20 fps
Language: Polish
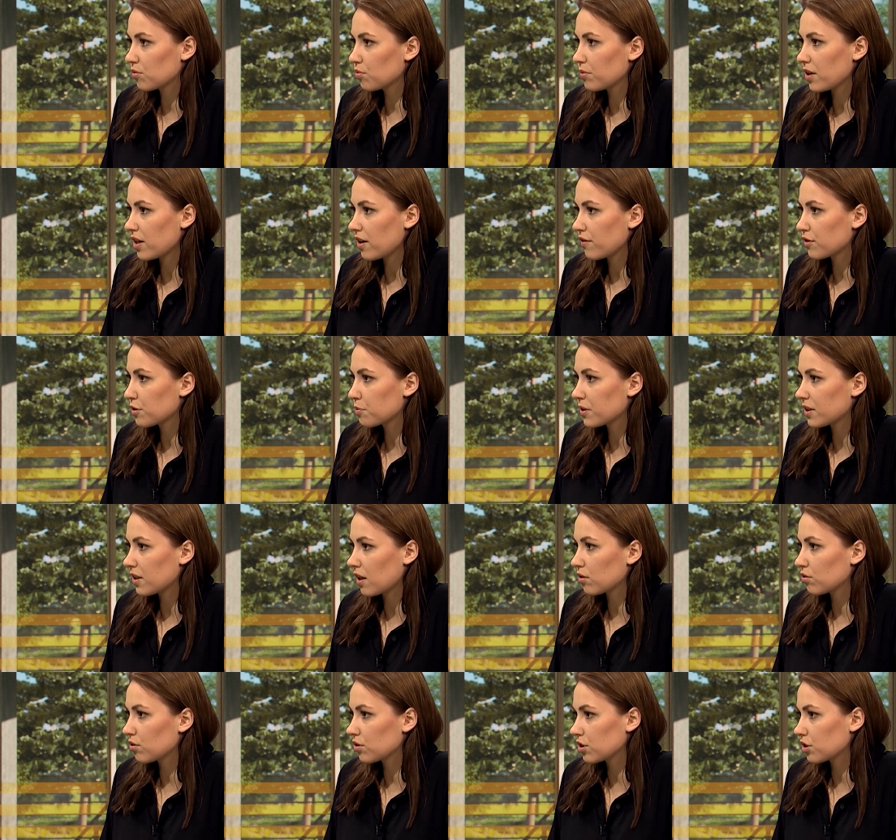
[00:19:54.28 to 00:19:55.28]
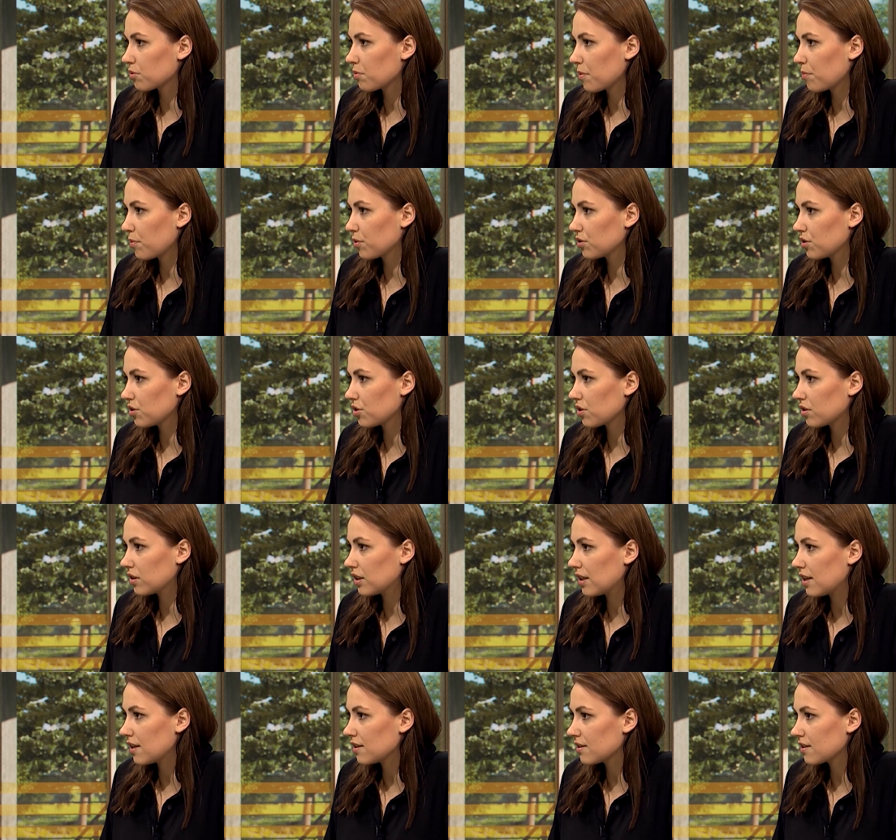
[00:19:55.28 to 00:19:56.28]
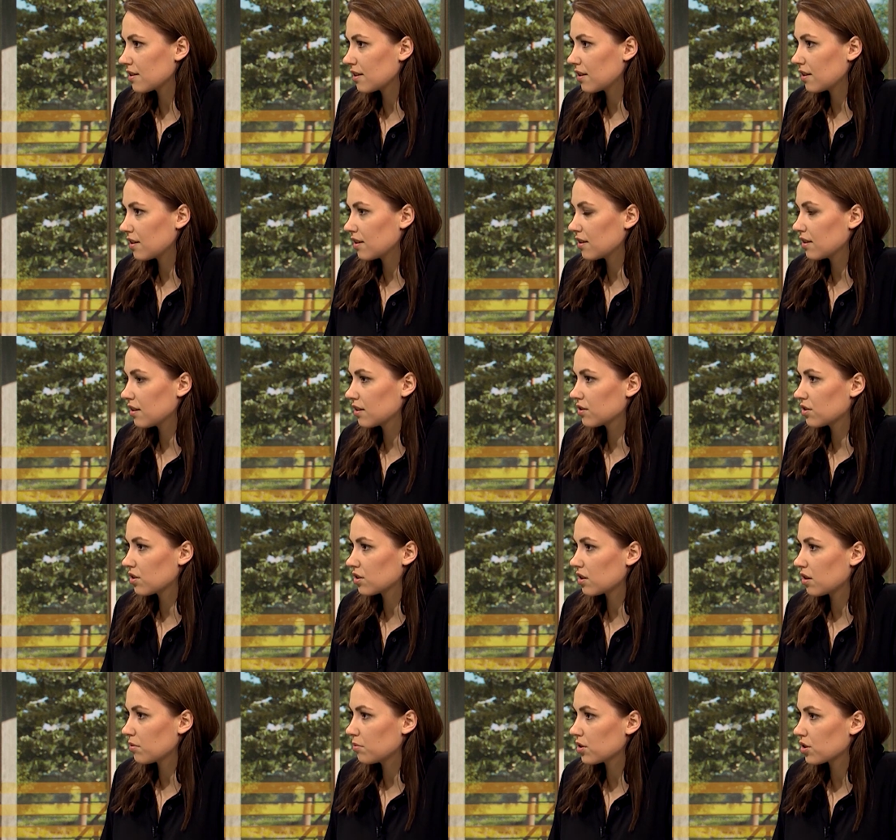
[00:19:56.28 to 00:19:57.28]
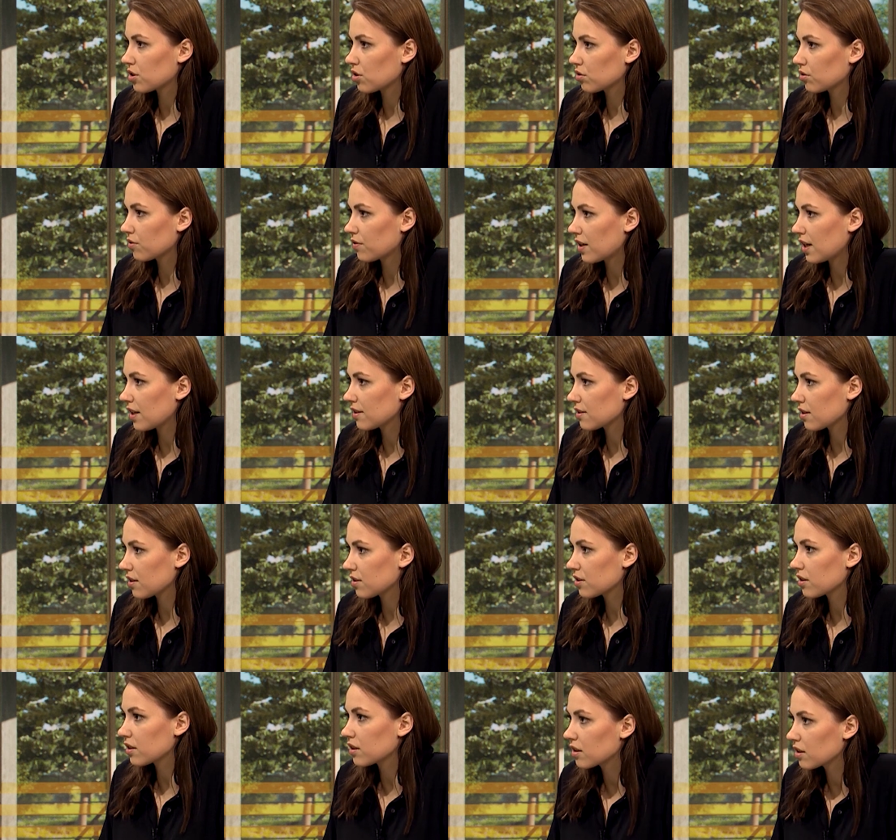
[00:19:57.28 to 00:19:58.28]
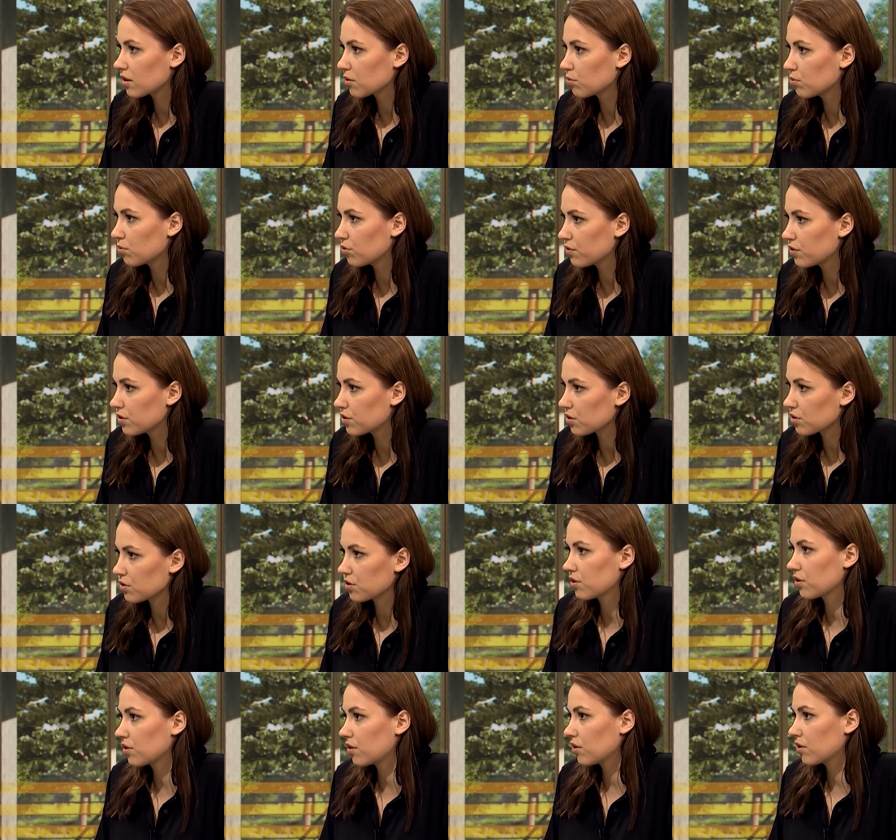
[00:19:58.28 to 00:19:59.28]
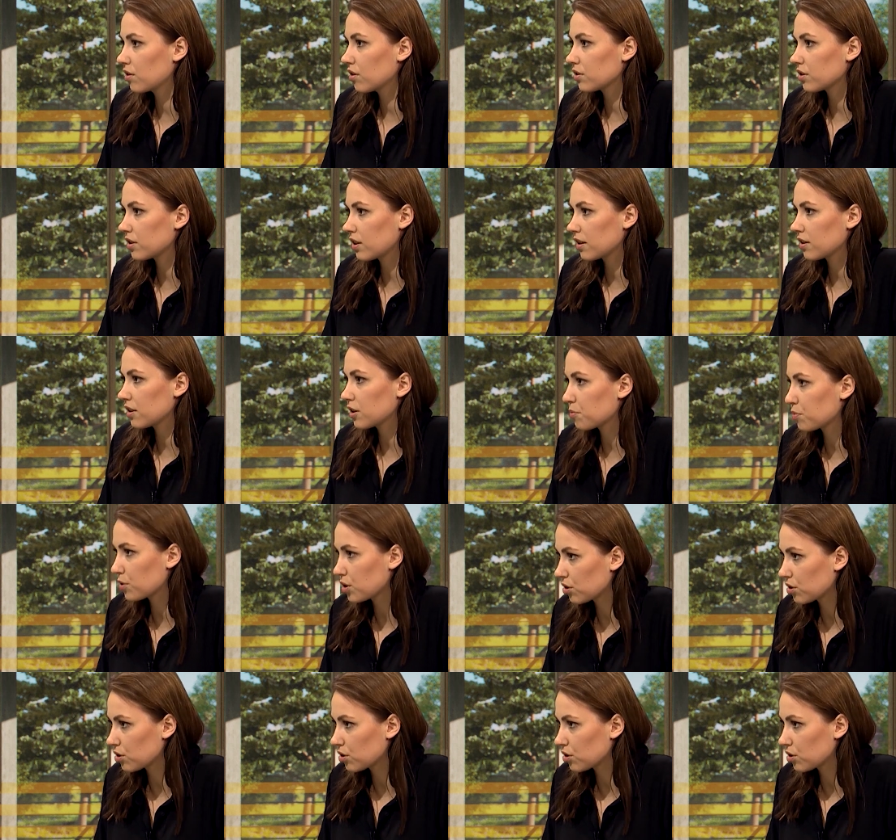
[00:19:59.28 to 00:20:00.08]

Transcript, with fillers: umiera w szpitalu, chociaż ma podniesione ręce, gdzieś tam jeszcze odwraca się, mówi coś do kogoś, tak, jest